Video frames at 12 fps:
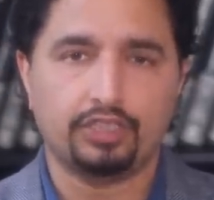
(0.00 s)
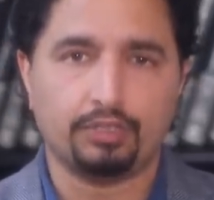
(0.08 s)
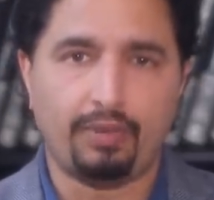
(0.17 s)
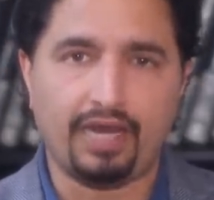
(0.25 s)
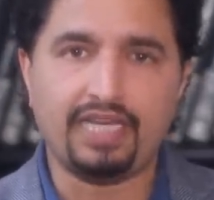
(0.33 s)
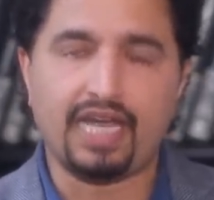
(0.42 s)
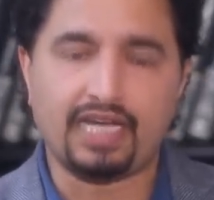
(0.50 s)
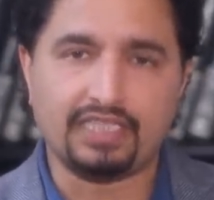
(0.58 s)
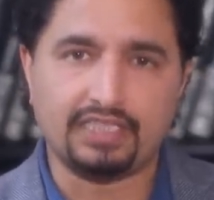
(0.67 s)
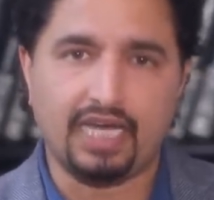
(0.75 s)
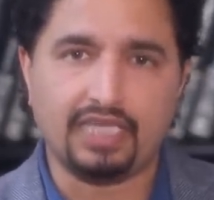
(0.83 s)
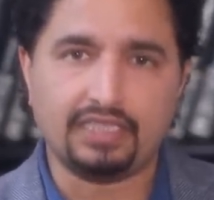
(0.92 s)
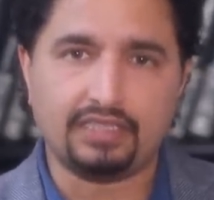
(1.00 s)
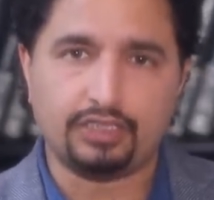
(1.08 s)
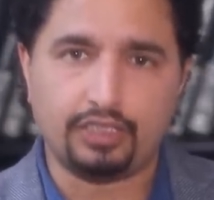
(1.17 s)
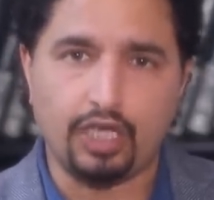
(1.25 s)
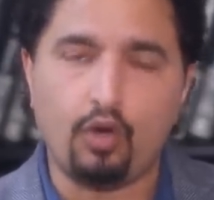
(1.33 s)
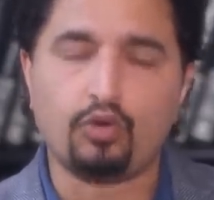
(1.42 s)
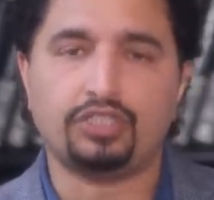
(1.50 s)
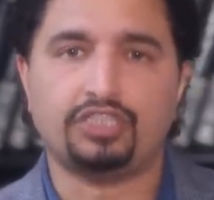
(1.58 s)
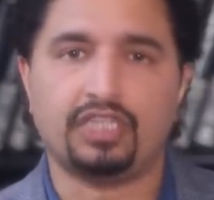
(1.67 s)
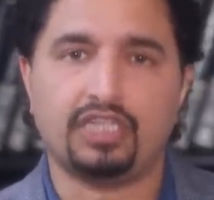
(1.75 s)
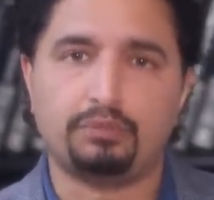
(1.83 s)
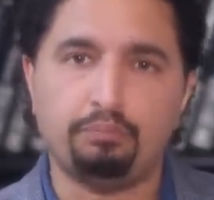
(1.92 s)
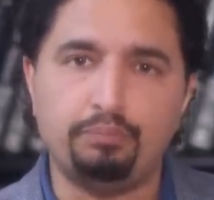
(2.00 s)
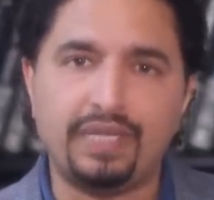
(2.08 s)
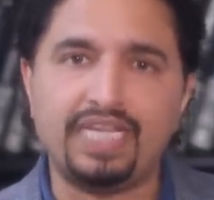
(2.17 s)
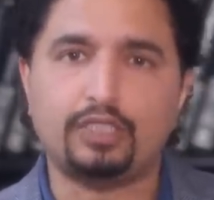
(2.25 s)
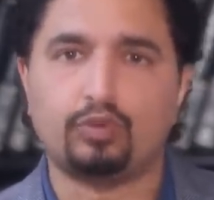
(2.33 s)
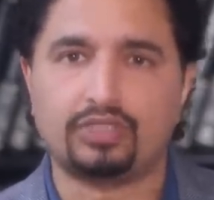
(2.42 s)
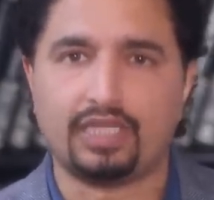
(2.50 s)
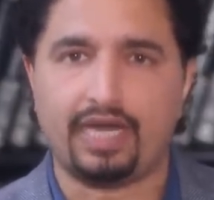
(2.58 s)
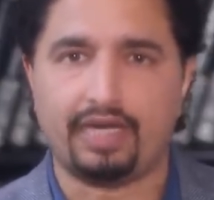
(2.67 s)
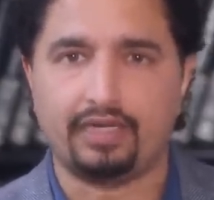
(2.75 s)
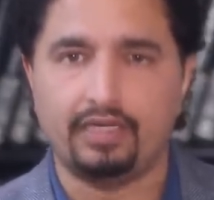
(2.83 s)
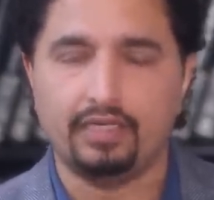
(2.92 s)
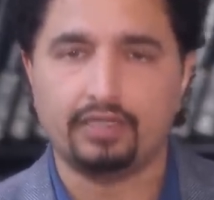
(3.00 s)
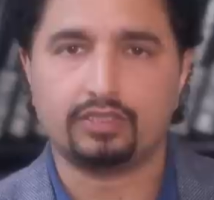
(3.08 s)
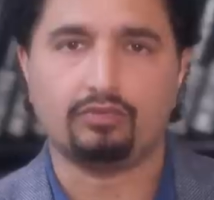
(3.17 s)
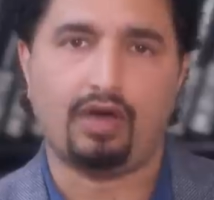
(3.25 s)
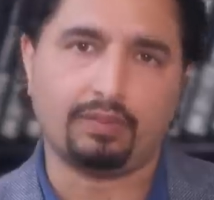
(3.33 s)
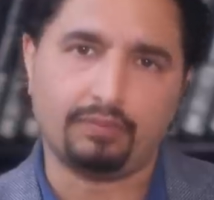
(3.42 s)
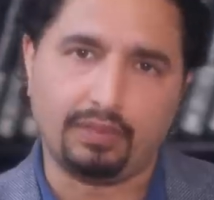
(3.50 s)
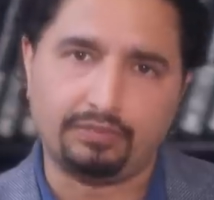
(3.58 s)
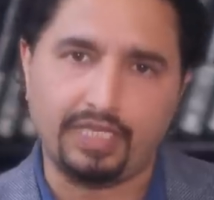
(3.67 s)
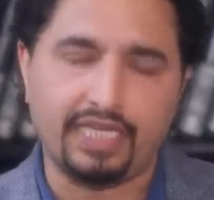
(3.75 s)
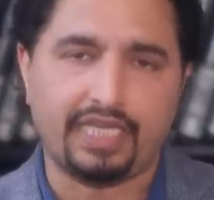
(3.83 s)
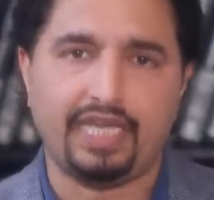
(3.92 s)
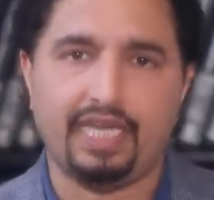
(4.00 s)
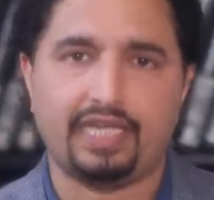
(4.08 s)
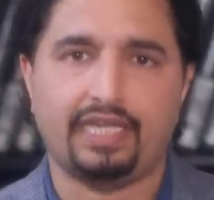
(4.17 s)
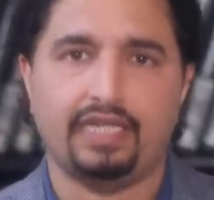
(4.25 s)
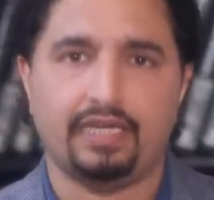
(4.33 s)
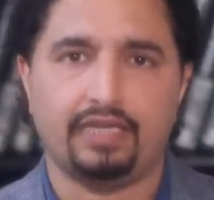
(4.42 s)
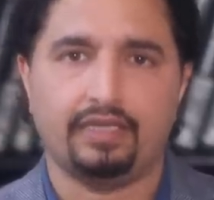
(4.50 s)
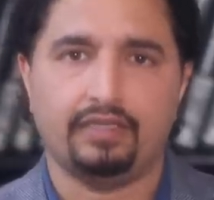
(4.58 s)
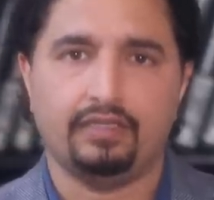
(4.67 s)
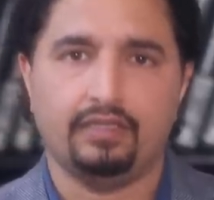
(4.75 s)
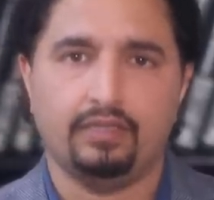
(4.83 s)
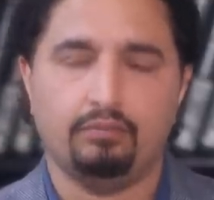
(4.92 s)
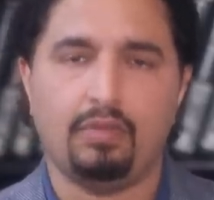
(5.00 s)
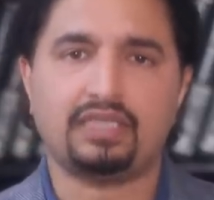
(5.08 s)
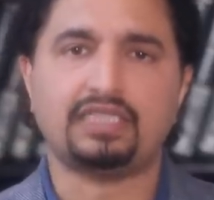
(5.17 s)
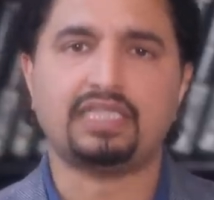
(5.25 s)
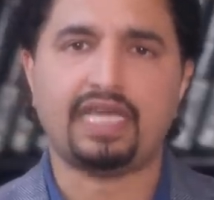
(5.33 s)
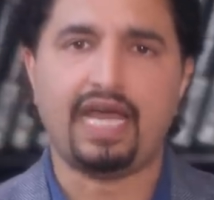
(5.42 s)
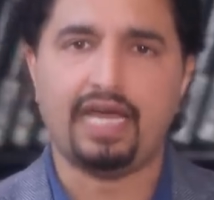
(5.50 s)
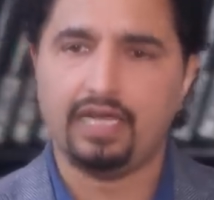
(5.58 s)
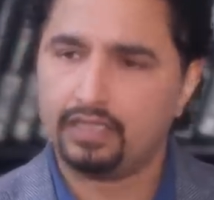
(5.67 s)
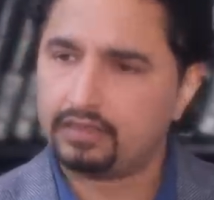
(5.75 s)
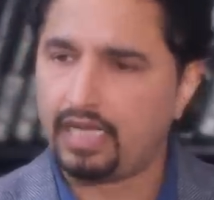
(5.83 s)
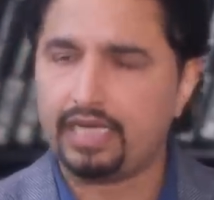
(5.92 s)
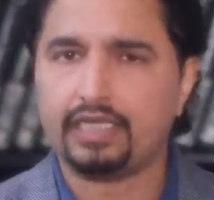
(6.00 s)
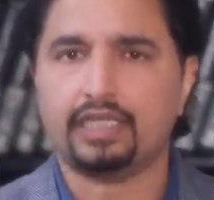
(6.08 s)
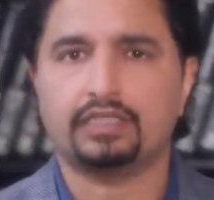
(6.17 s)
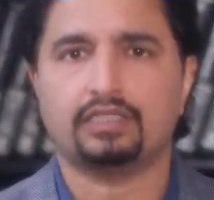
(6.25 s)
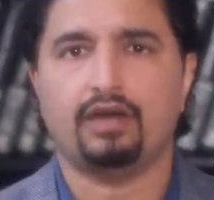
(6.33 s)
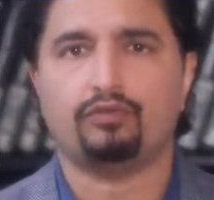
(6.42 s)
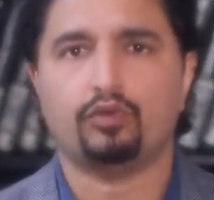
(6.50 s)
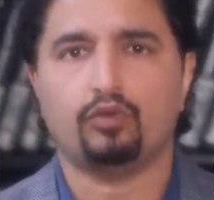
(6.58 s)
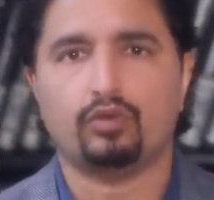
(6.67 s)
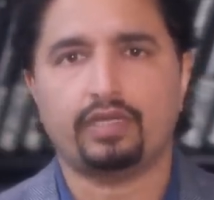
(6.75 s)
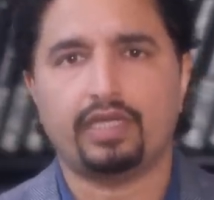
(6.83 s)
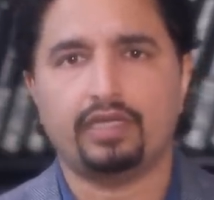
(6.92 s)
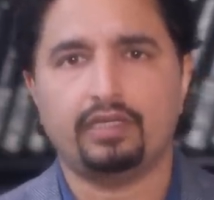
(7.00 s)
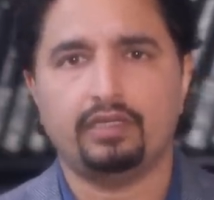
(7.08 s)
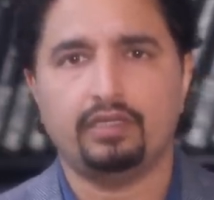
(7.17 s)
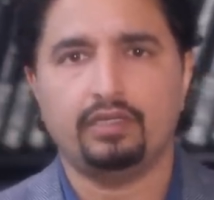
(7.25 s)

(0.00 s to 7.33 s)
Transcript: शुमाली इलाका जात स्याहों की जन्नत मिनी स्विट्ज़रलैंड स्वात में अब यही खेल खेल रहे हैं मकसद क्या है तहरीक इंसाफ को रोकना है